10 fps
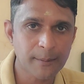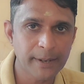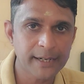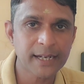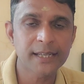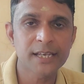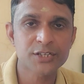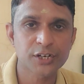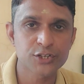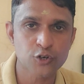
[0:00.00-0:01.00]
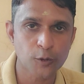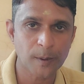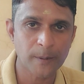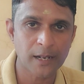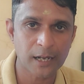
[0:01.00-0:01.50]
कमेंट है ये स्क्रीन शॉट
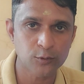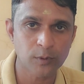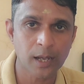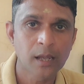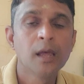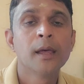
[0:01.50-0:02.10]
पर भी लगा दूंगा